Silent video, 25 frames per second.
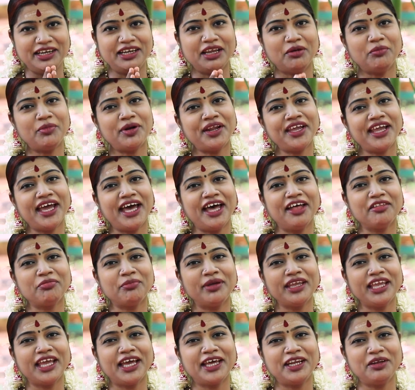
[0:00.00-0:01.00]
நம்முடைய
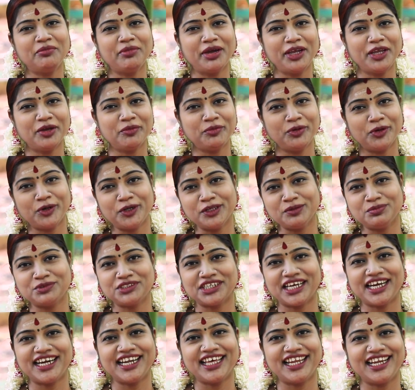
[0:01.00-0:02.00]
ஆத்மஞான மையம் யூடியூப்
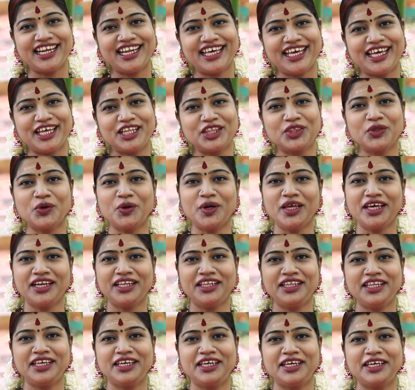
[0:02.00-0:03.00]
சேனலில்
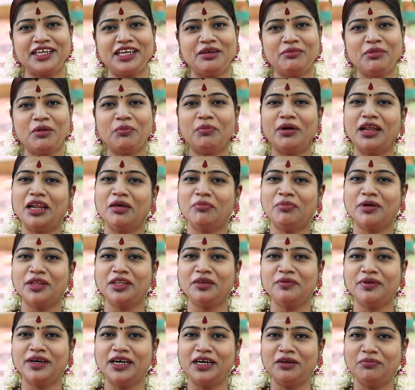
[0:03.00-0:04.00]
தொடர்ந்து நம்ம பல
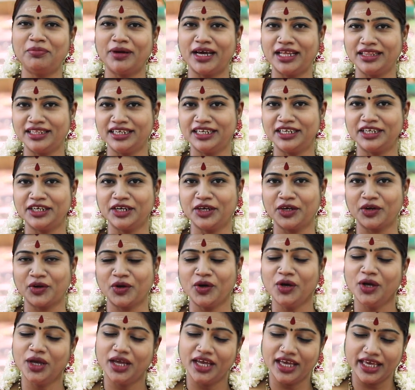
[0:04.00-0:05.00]
பதிவுகள் பார்த்துட்டு
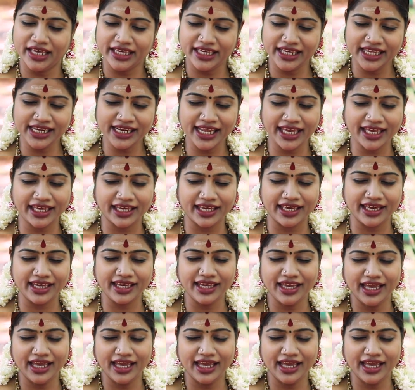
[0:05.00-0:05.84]
இருக்கிறோம் இன்னைக்கு